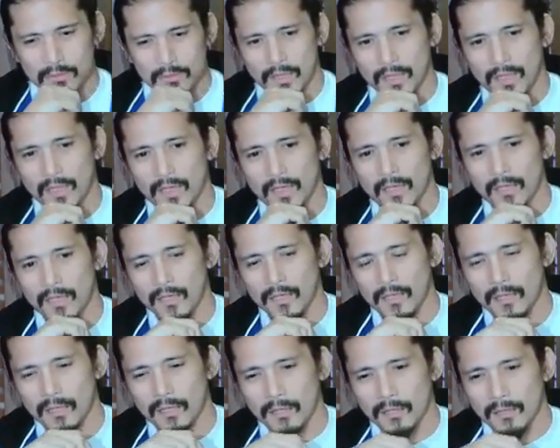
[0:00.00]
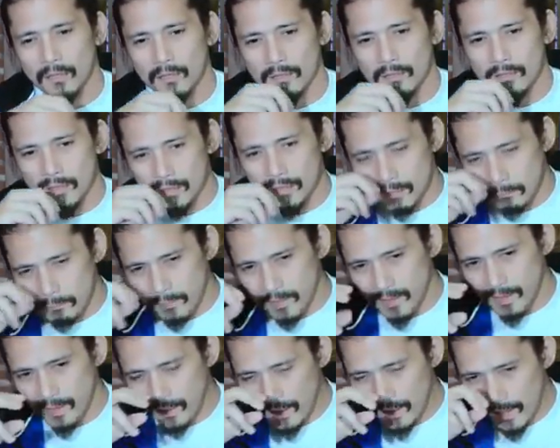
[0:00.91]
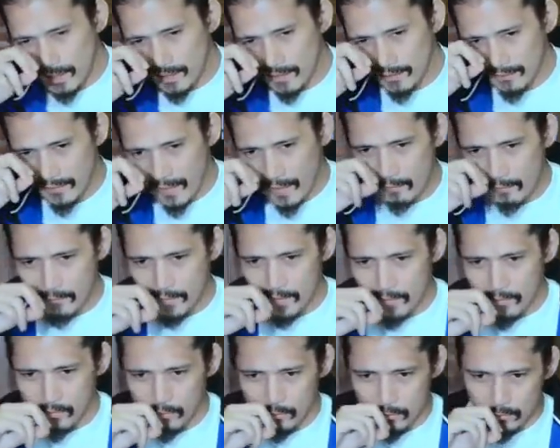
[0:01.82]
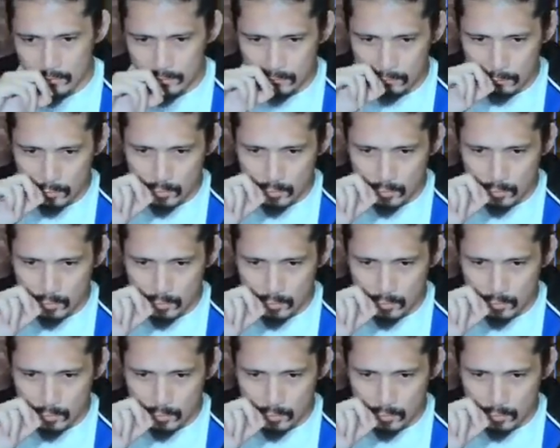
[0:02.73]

Tsaka, mm-hmm. isa sa pinag-aralan namin yung